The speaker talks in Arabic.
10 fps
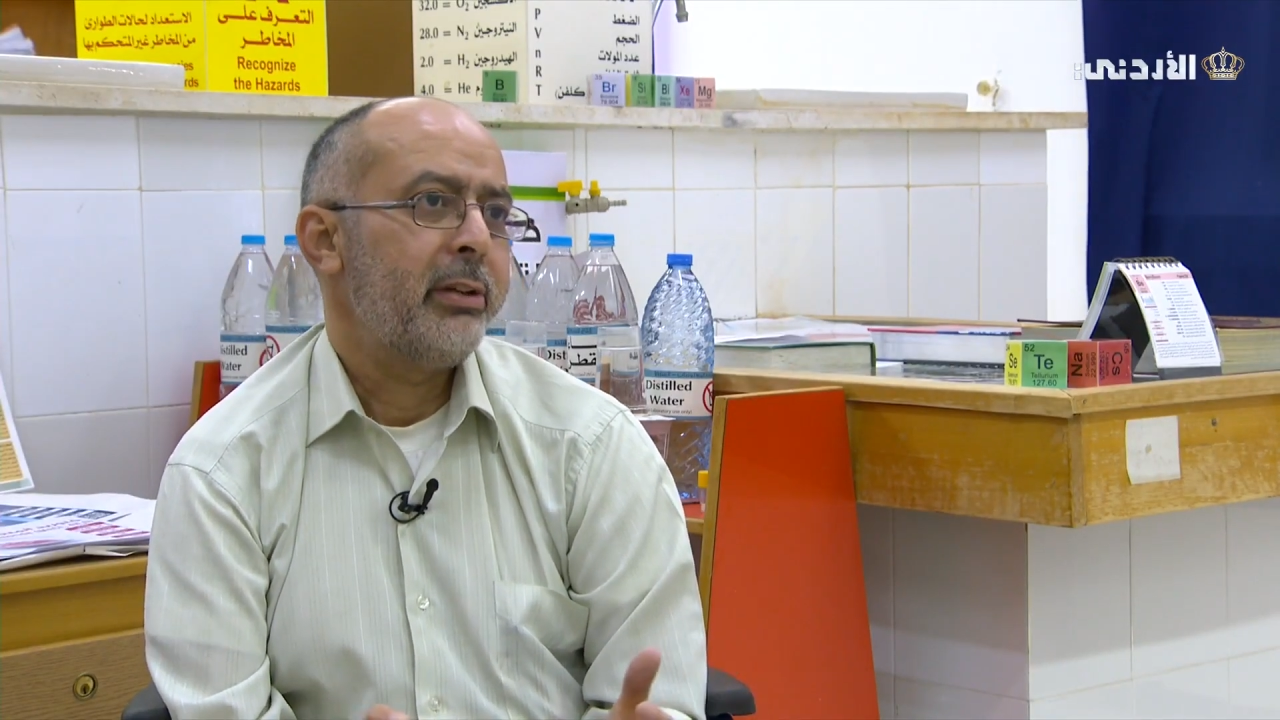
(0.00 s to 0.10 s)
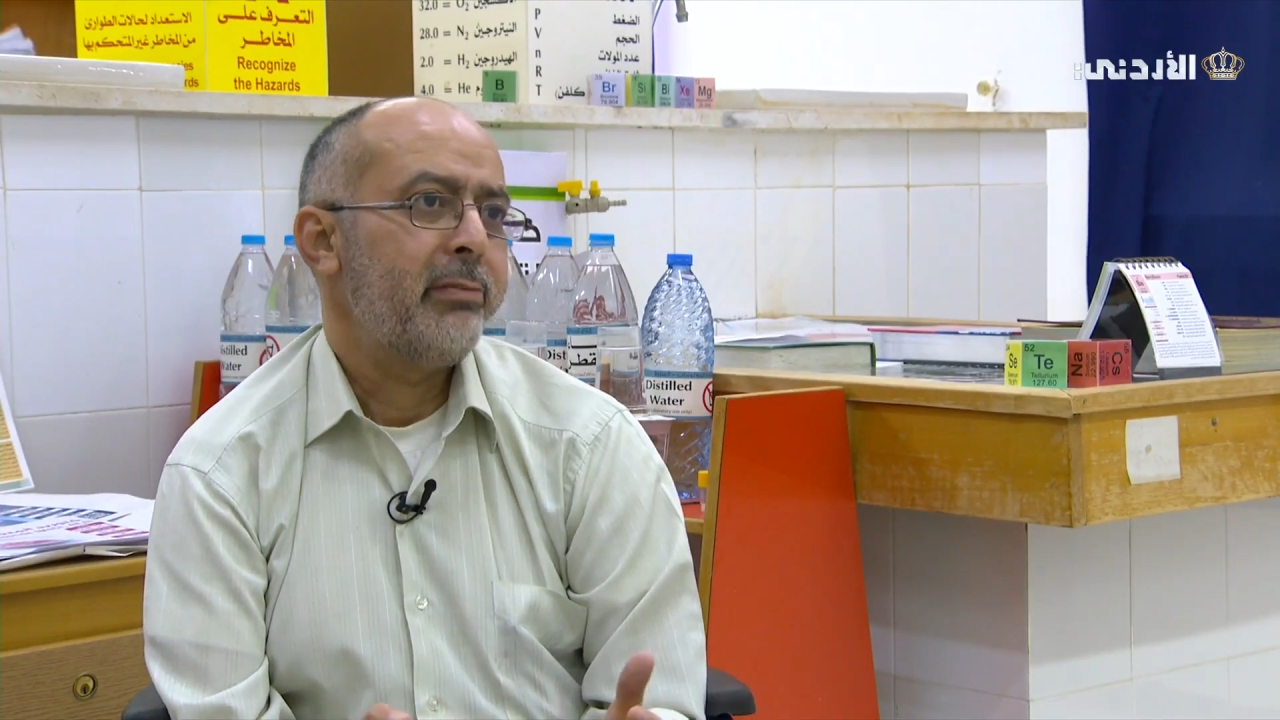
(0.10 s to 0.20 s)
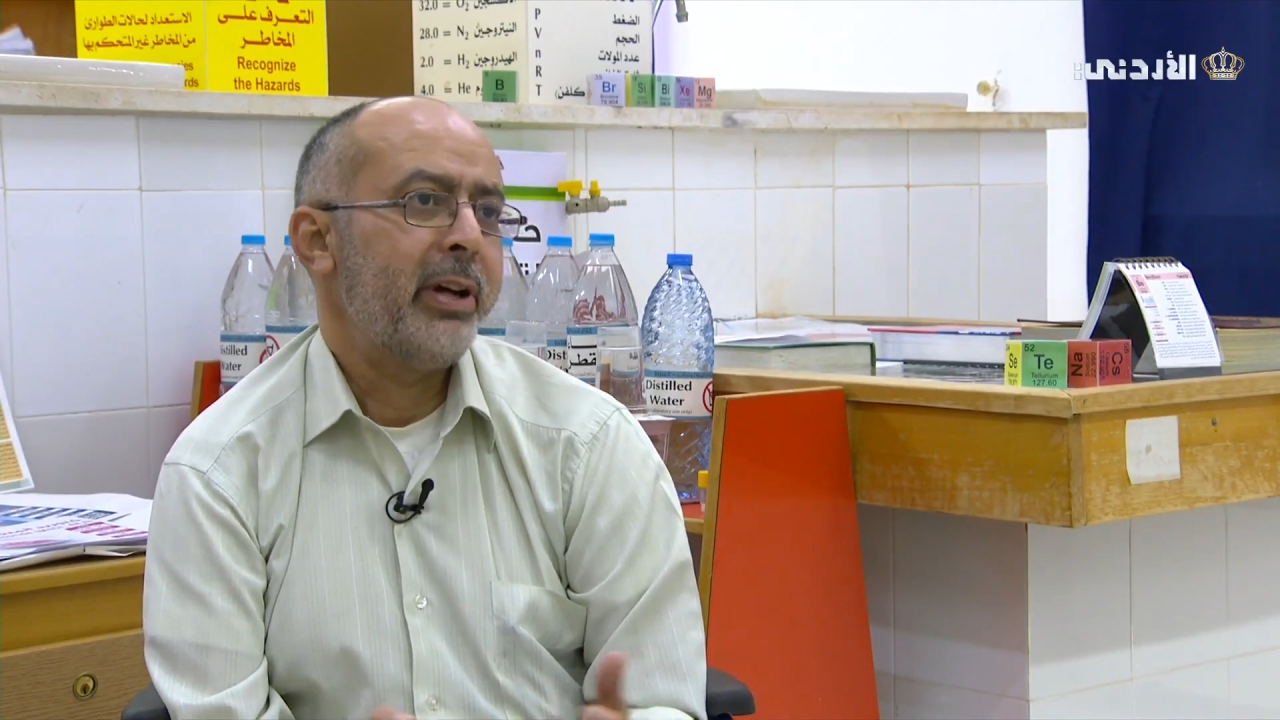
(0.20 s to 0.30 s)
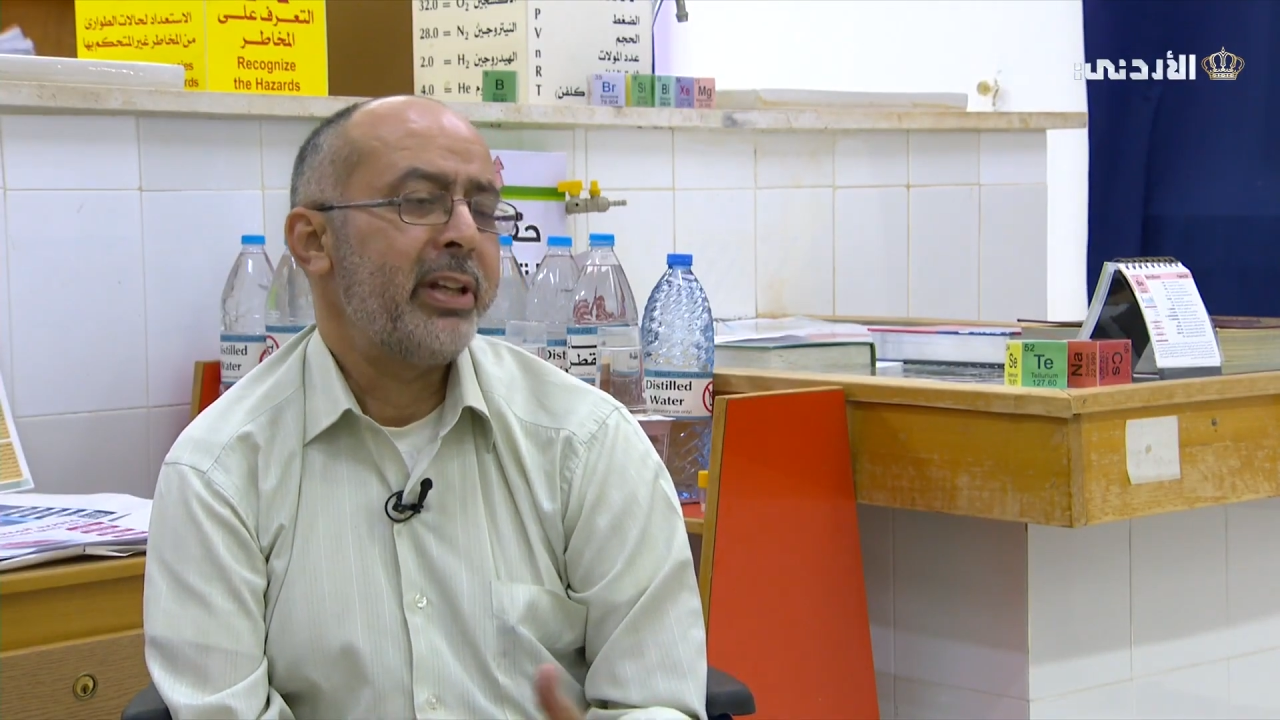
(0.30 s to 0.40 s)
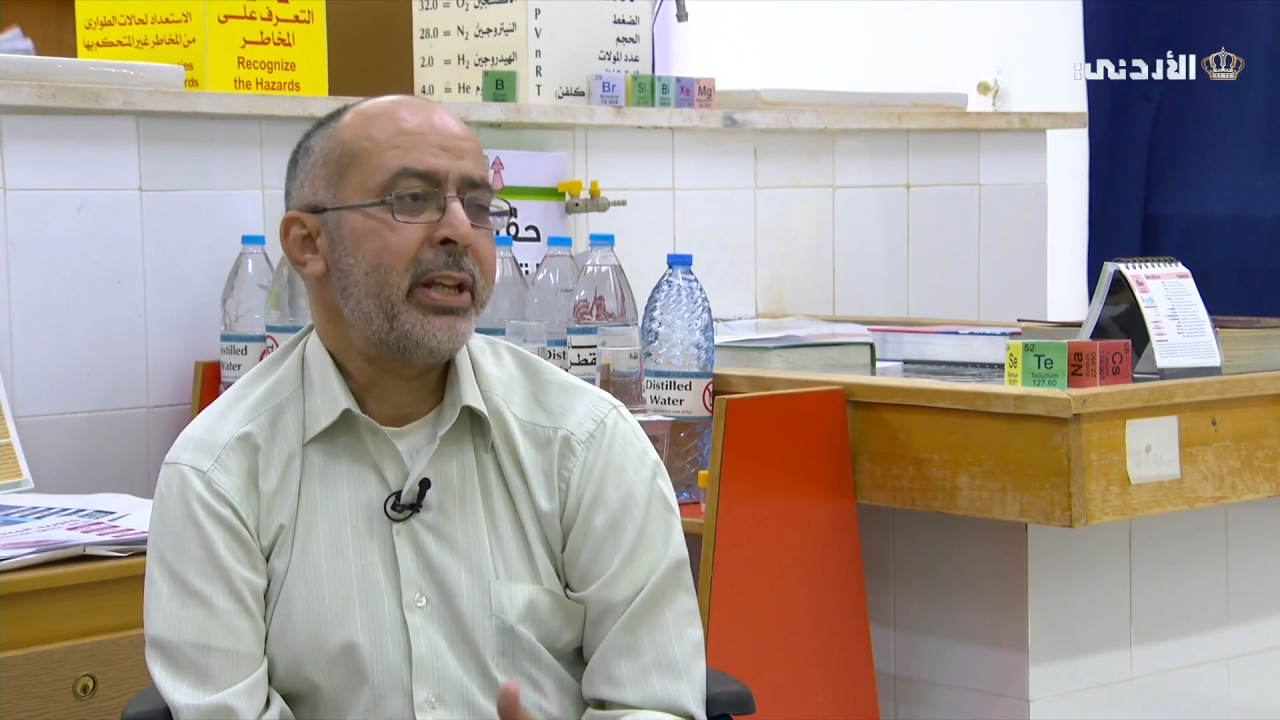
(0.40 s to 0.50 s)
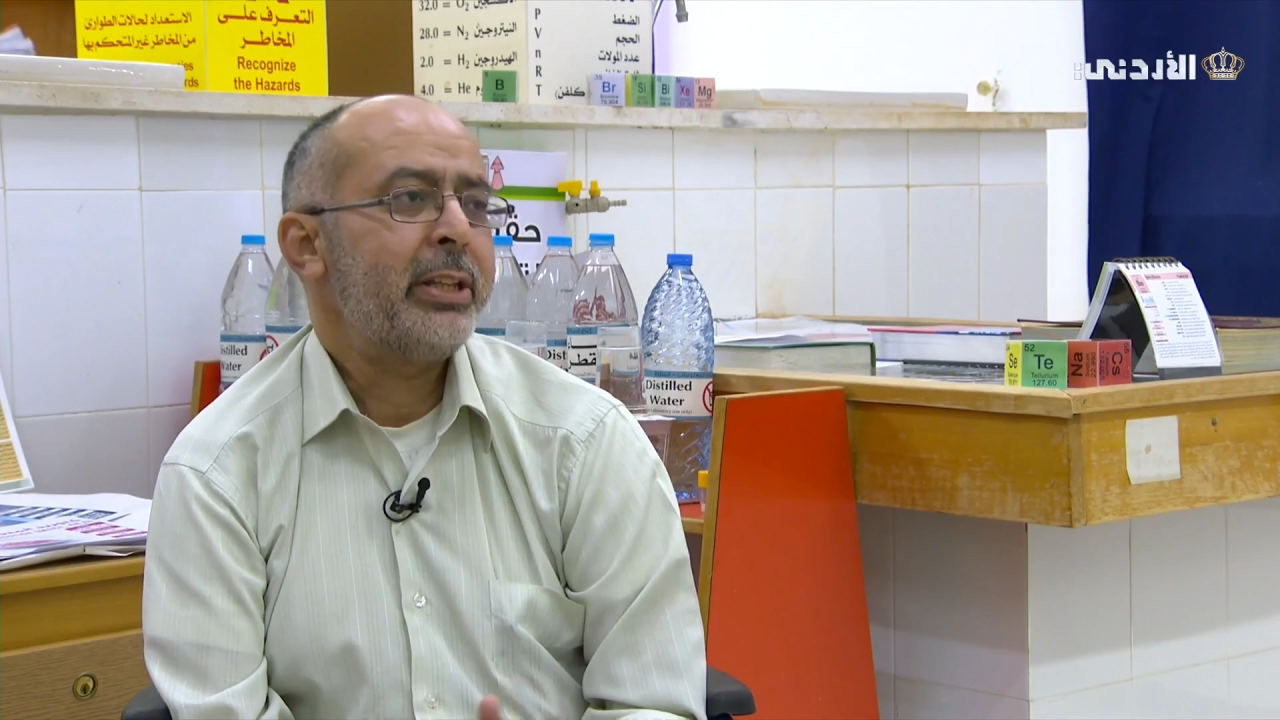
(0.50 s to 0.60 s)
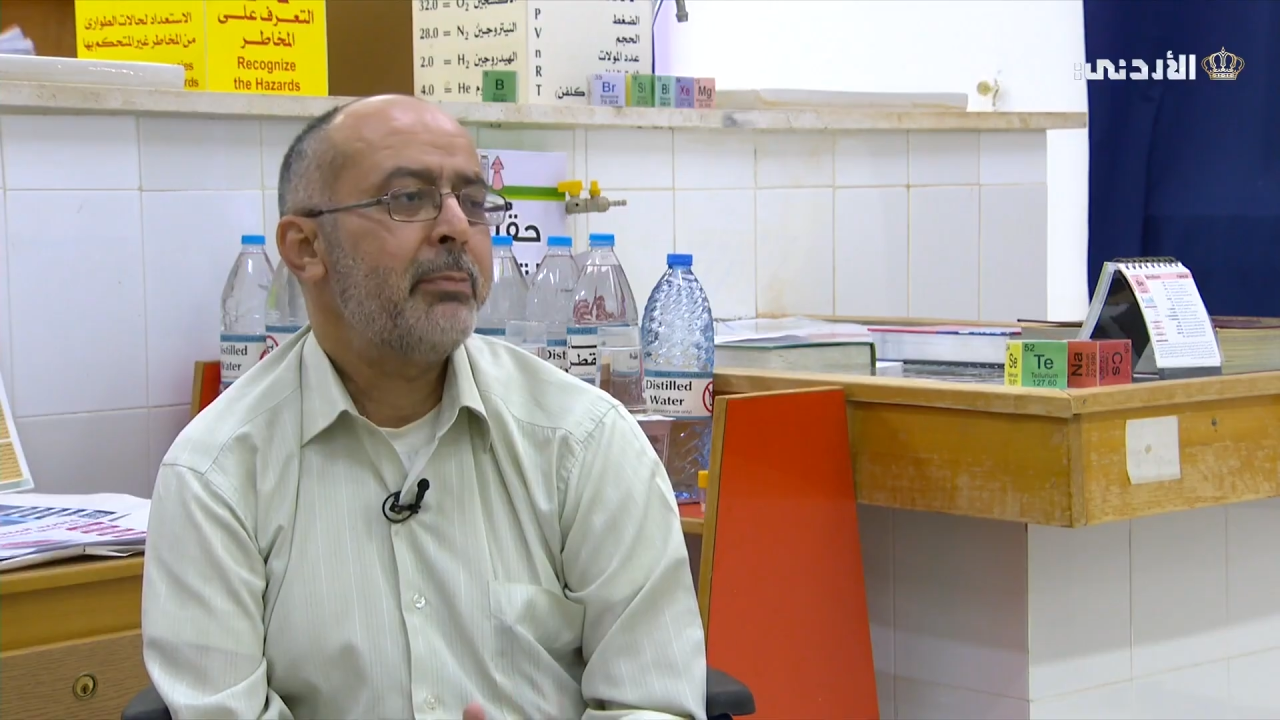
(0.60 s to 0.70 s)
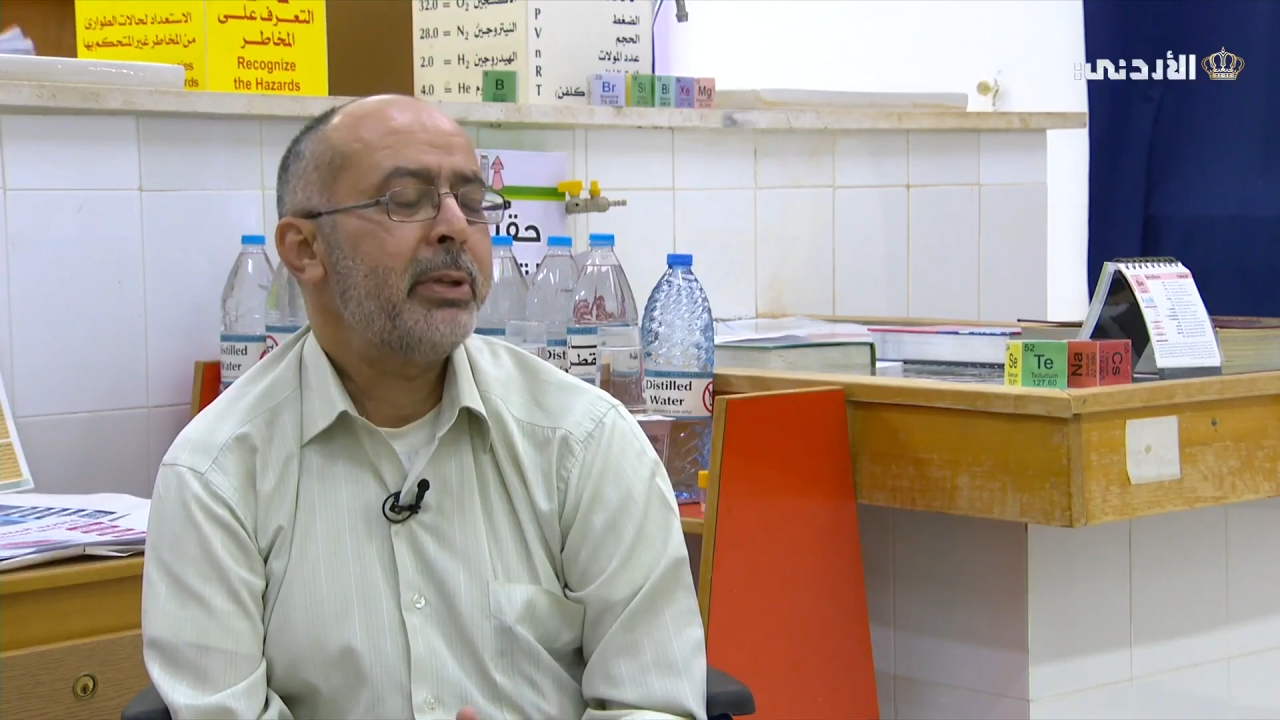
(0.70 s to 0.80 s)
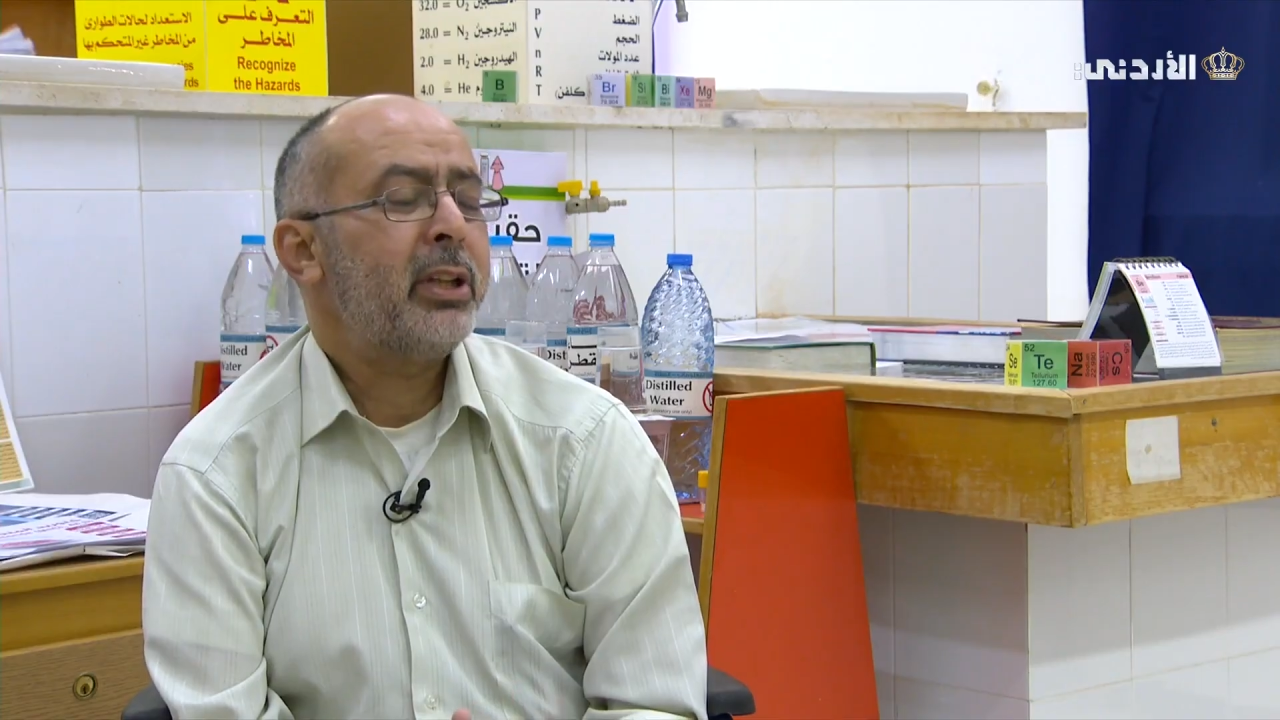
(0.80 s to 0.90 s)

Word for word: فاذا انت ما